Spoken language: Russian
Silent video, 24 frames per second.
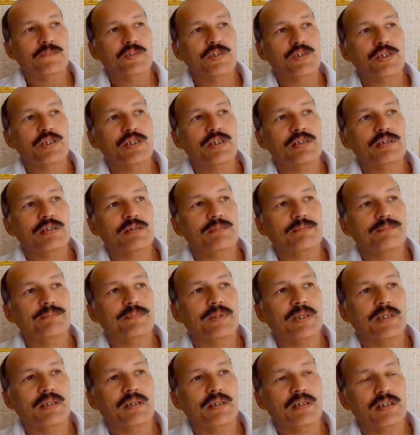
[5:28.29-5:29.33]
через
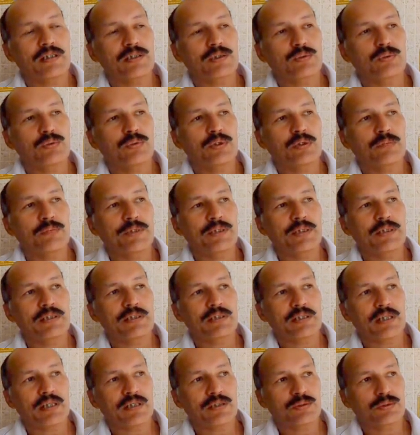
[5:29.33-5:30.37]
городскую
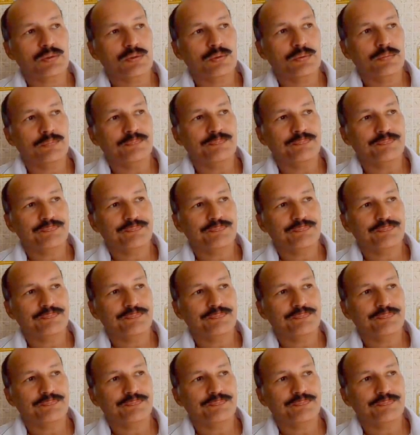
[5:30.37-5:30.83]
администрацию.